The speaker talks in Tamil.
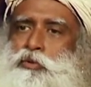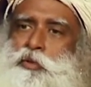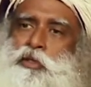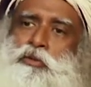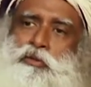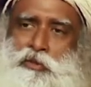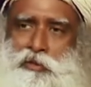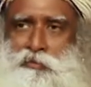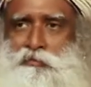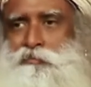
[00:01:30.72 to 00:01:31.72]
உங்களை
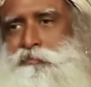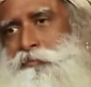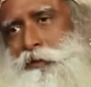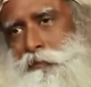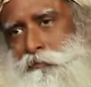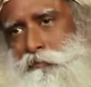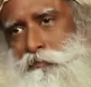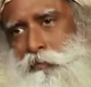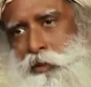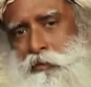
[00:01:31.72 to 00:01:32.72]
நல்லவங்களா இருக்க சொன்னாங்க
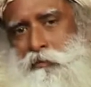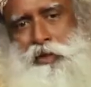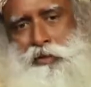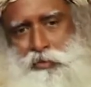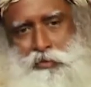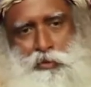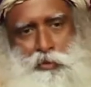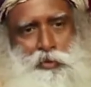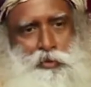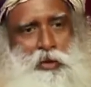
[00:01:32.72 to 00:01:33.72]
நீங்க
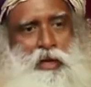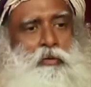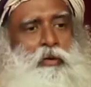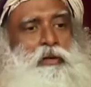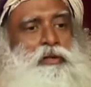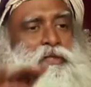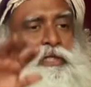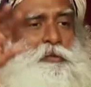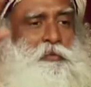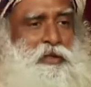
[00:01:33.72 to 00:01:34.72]
நல்லவங்களா இருந்தா
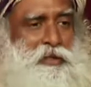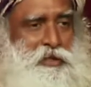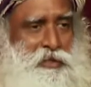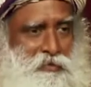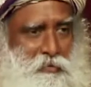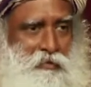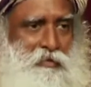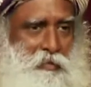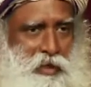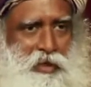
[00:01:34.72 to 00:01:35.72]
எல்லார்கிட்ட இருந்து உங்களுக்கு
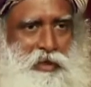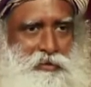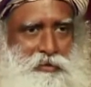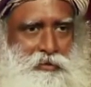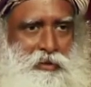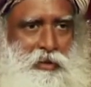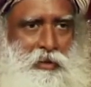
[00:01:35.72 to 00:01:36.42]
எதிர்பார்ப்புகள் வரும்